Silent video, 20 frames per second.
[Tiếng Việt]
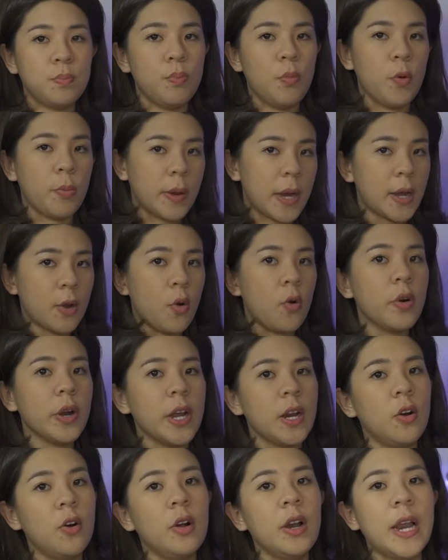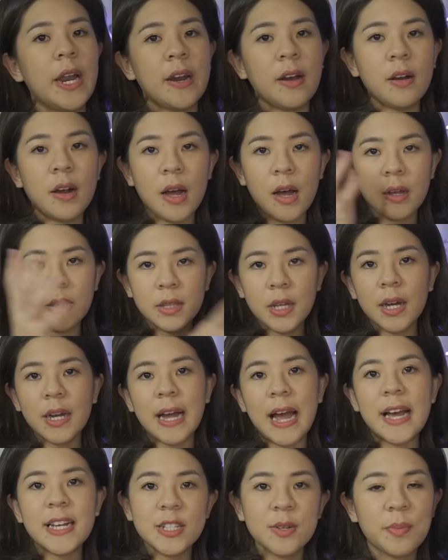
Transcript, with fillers: một cái cuốn này thôi là nó có tất cả